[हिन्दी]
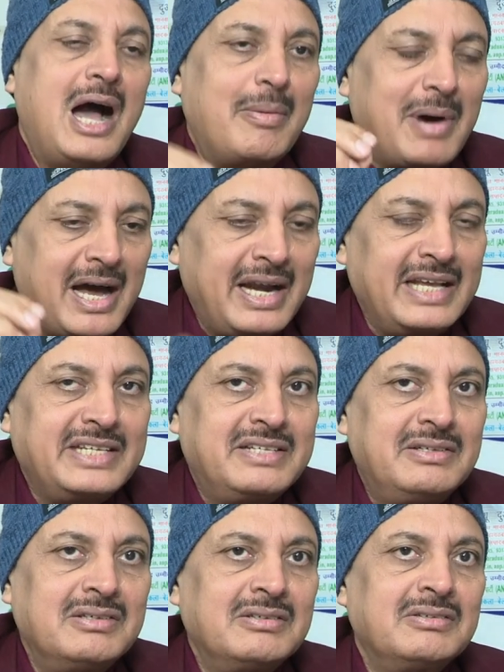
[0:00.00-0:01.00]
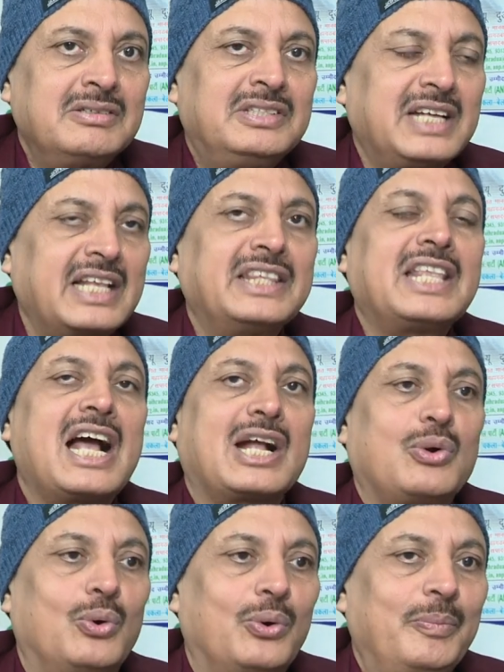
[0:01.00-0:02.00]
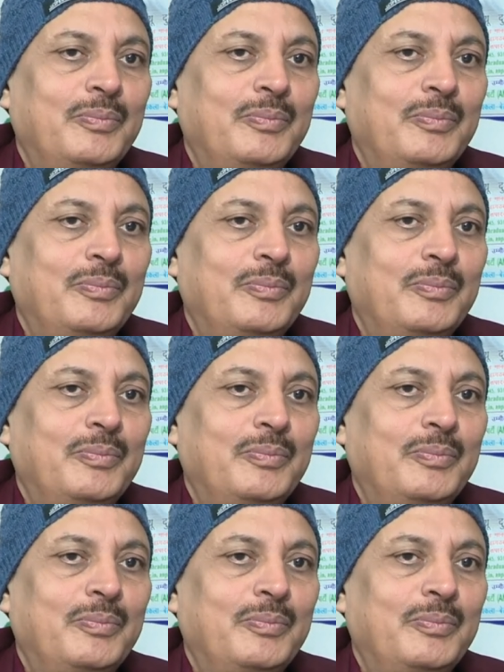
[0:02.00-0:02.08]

हमारे जनता को